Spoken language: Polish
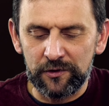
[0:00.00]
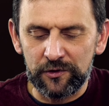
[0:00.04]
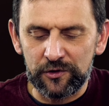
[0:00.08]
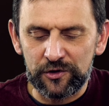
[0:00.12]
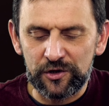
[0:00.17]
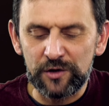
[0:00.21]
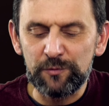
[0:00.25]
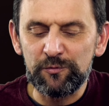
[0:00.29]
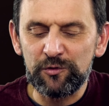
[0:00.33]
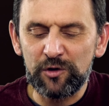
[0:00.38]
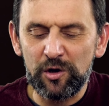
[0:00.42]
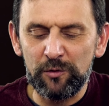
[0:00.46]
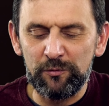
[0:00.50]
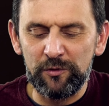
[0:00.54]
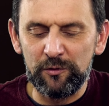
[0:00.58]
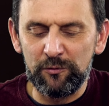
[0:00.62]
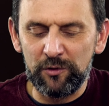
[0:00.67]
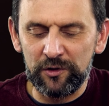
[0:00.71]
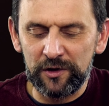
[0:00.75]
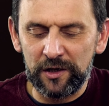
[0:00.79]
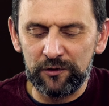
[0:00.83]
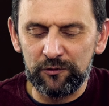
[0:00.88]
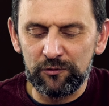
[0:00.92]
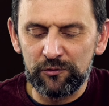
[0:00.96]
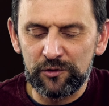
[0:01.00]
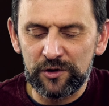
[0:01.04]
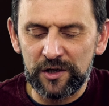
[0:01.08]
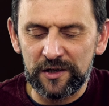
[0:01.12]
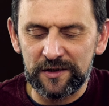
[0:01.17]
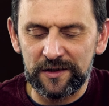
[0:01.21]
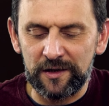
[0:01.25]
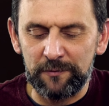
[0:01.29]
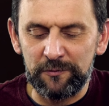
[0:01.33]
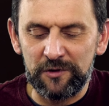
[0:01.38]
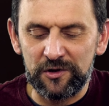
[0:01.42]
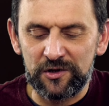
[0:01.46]
szybko by moja
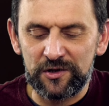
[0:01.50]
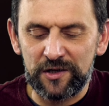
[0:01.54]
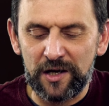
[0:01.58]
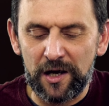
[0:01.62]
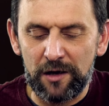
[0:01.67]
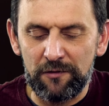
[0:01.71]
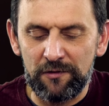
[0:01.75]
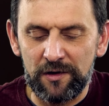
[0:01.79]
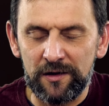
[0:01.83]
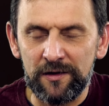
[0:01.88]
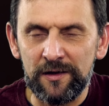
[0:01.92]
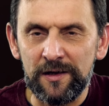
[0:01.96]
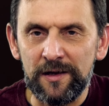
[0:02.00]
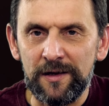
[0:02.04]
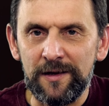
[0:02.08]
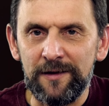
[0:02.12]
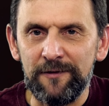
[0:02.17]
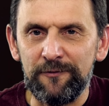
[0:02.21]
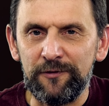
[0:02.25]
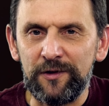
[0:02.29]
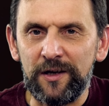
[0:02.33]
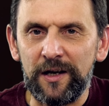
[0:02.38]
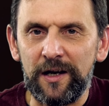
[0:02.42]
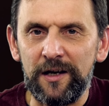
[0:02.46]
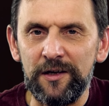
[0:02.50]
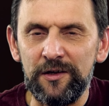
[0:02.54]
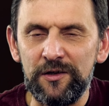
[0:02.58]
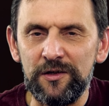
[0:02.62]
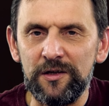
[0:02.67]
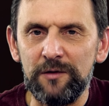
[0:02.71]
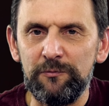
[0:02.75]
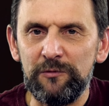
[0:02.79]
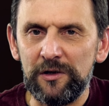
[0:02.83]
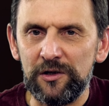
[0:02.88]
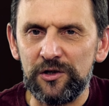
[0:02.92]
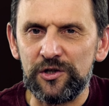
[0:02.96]
dusza zamieszkała w
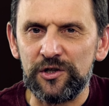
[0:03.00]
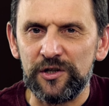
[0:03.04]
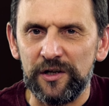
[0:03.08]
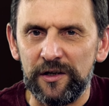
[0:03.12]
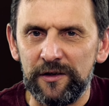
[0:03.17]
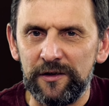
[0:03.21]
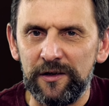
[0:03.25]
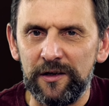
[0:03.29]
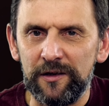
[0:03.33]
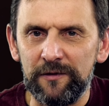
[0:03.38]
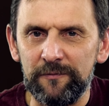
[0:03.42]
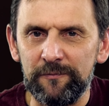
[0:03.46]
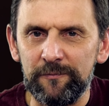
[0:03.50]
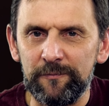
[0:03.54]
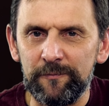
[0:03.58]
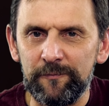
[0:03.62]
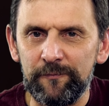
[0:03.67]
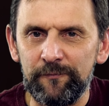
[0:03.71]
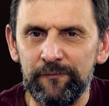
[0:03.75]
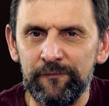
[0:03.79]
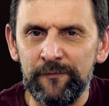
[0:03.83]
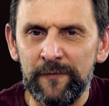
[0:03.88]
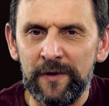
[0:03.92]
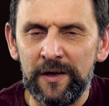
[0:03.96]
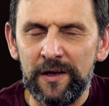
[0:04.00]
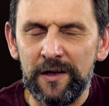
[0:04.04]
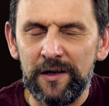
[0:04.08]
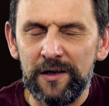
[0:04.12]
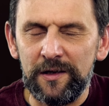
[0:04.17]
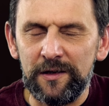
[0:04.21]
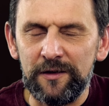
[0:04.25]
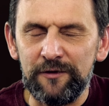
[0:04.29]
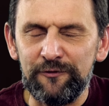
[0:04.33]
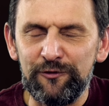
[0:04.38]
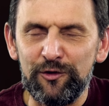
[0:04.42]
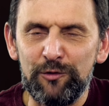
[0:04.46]
krainie milczenia.
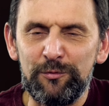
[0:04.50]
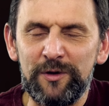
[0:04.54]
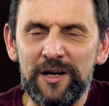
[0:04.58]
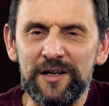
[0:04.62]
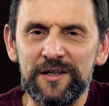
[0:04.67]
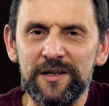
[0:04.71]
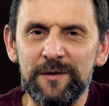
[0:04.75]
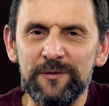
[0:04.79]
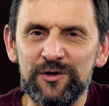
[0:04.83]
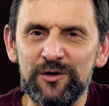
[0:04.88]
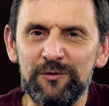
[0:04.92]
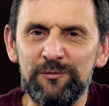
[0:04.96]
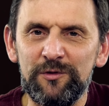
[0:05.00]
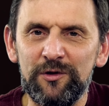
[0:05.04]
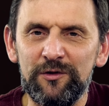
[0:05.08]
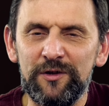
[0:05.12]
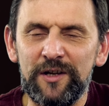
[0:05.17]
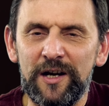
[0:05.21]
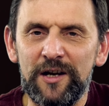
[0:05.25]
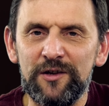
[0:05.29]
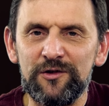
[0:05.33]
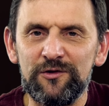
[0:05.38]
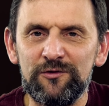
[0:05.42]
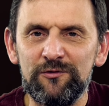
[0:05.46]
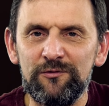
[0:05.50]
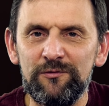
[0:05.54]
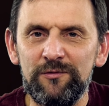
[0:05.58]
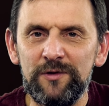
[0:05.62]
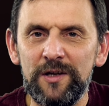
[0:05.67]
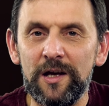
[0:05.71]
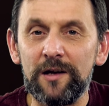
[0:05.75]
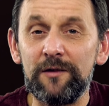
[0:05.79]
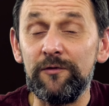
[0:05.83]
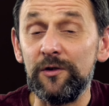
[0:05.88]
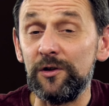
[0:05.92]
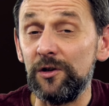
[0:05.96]
I wyobrażam sobie od razu,
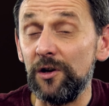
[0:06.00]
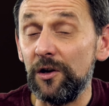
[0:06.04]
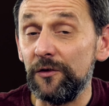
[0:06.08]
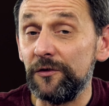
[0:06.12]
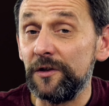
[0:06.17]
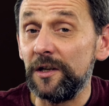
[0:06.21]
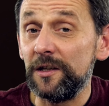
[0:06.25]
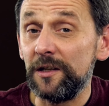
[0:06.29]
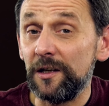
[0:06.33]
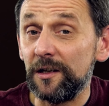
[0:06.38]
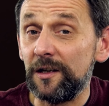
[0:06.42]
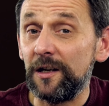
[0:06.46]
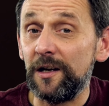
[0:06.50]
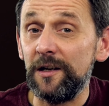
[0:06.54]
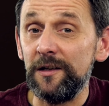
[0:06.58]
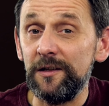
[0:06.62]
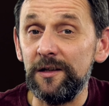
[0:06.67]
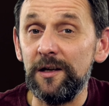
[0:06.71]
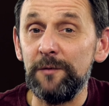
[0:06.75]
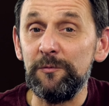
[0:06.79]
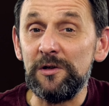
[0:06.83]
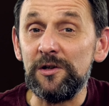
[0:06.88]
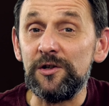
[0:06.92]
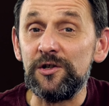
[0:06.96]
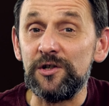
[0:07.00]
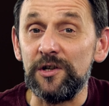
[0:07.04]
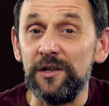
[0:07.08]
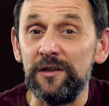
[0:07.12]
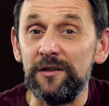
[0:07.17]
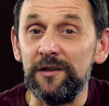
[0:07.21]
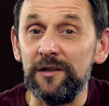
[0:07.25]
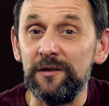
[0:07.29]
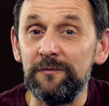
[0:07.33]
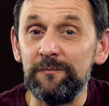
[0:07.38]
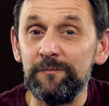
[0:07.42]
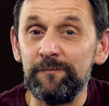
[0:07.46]
jak wygląda ta kraina
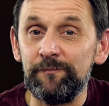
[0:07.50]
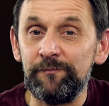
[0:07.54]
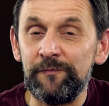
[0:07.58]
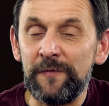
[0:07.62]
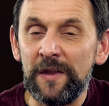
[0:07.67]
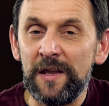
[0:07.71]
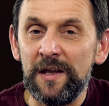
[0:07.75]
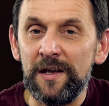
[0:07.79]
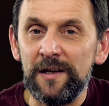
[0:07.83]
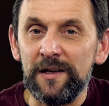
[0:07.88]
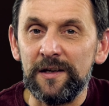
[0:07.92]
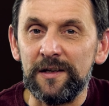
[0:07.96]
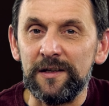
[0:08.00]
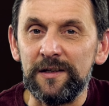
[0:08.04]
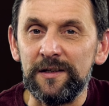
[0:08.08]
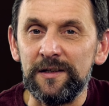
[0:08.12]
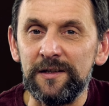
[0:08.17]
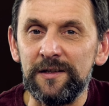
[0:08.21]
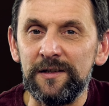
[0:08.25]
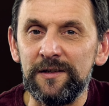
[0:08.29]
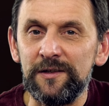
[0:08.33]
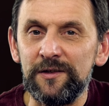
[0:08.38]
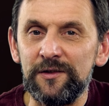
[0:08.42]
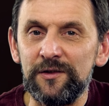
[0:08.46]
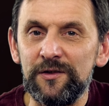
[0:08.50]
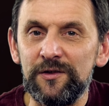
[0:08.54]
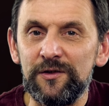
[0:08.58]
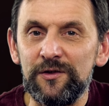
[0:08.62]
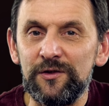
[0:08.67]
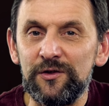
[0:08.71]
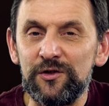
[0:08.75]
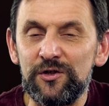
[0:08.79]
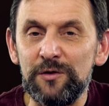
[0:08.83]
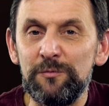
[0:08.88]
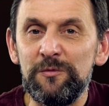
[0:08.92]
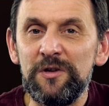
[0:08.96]
milczenia. E,
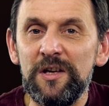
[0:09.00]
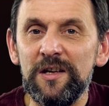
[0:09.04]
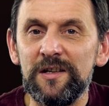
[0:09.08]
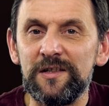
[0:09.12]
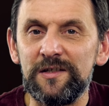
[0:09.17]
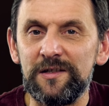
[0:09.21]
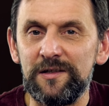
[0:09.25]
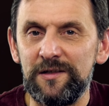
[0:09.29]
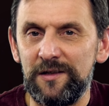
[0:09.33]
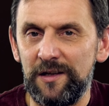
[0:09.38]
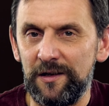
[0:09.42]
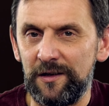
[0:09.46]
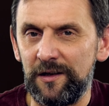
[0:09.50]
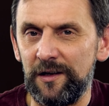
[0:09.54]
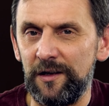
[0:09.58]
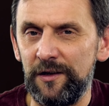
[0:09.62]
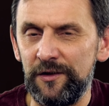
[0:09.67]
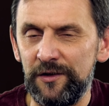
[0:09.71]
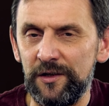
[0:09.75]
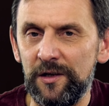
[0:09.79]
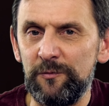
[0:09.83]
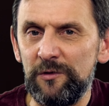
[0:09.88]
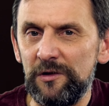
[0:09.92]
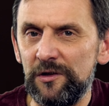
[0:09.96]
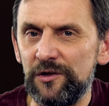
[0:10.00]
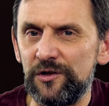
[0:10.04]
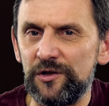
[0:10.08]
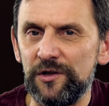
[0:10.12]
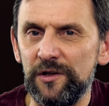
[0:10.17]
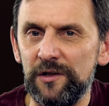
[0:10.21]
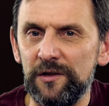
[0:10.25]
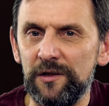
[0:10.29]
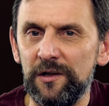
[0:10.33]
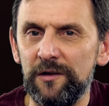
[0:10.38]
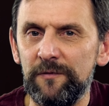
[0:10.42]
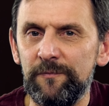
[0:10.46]
czym jest ta kraina
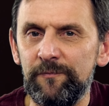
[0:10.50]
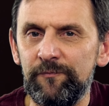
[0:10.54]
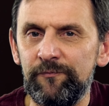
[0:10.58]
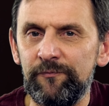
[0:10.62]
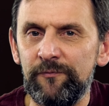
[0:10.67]
milczenia?